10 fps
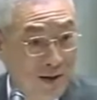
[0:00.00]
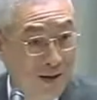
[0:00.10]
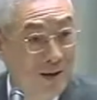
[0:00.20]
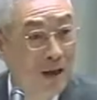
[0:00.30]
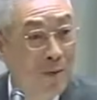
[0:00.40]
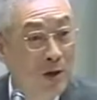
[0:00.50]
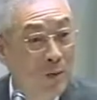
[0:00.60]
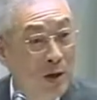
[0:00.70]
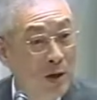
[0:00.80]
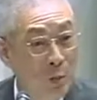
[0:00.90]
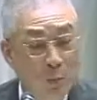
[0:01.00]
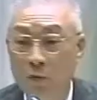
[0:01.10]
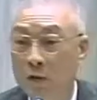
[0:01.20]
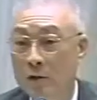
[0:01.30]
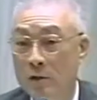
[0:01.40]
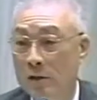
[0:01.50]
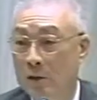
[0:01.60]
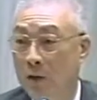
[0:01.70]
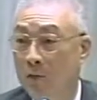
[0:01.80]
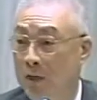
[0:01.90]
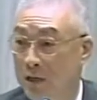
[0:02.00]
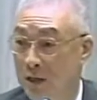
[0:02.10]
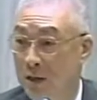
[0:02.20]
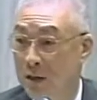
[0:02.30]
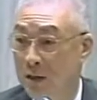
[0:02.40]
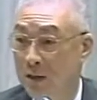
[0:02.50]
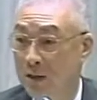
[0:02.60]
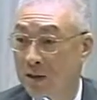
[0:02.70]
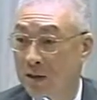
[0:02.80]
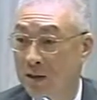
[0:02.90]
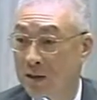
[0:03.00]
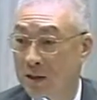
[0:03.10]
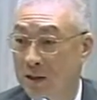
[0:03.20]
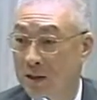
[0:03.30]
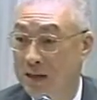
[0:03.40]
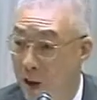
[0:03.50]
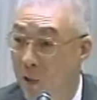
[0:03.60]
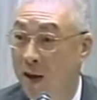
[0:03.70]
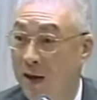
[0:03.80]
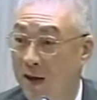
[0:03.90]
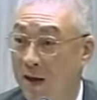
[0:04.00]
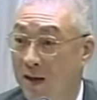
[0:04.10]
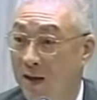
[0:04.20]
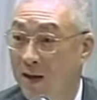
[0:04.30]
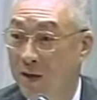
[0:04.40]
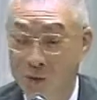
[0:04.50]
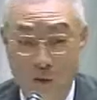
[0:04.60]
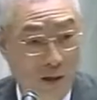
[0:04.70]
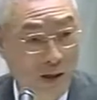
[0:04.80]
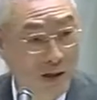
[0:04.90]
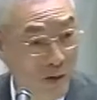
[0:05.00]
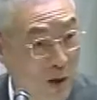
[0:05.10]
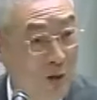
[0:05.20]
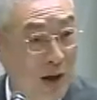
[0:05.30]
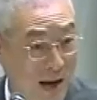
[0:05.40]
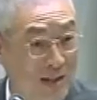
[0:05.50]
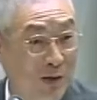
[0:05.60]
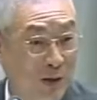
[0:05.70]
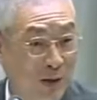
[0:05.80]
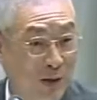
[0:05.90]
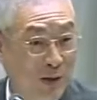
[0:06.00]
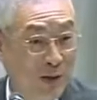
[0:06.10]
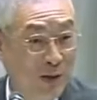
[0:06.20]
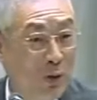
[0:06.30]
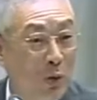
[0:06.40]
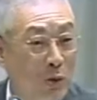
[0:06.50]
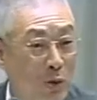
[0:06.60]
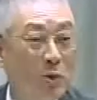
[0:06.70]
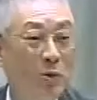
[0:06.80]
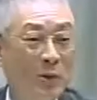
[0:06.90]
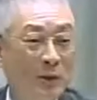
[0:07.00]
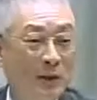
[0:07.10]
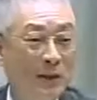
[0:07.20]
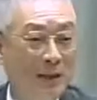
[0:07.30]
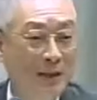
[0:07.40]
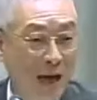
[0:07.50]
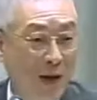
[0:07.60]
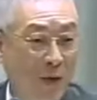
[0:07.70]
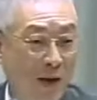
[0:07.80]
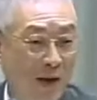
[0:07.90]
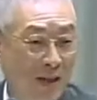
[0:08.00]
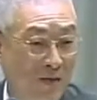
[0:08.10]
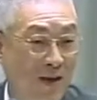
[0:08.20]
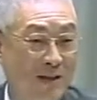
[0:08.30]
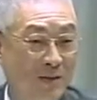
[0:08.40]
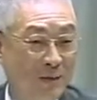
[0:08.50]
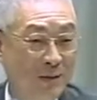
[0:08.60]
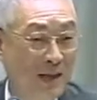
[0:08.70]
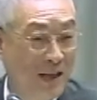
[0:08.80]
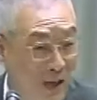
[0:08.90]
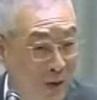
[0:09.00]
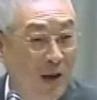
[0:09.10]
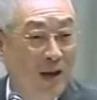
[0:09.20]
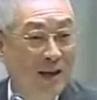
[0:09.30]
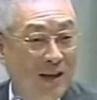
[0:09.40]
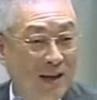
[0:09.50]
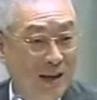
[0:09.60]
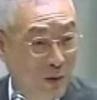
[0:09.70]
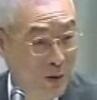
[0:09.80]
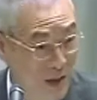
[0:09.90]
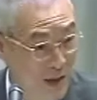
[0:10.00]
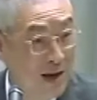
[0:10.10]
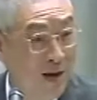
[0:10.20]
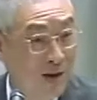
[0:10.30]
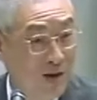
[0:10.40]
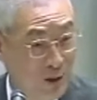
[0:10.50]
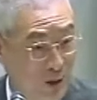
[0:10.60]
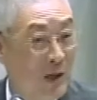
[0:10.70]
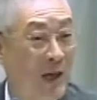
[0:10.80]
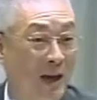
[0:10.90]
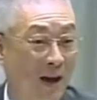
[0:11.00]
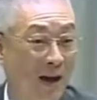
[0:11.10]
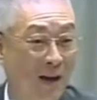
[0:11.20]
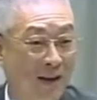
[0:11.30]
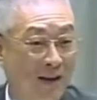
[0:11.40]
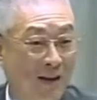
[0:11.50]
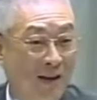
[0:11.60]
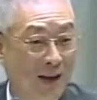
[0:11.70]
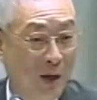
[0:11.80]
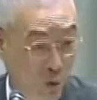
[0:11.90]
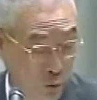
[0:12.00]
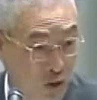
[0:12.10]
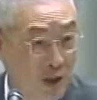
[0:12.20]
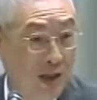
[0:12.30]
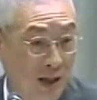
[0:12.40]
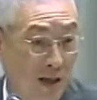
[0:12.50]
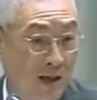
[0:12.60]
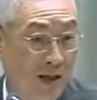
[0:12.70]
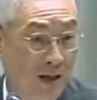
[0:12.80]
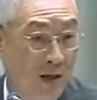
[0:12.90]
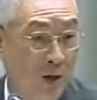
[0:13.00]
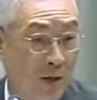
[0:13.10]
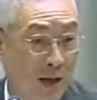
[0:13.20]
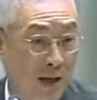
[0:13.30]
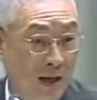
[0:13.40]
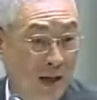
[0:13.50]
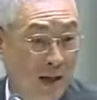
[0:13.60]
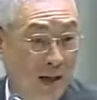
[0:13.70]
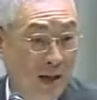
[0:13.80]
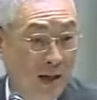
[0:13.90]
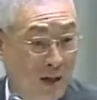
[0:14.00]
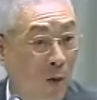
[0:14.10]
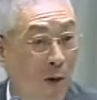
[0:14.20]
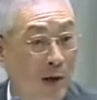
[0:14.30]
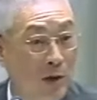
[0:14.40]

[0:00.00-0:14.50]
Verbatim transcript: 但是他们因为有部分是要分期这个偿还，所以健保局还是会敦促相关的地方政府跟议会能够依照协定啊，如期的能够来。交换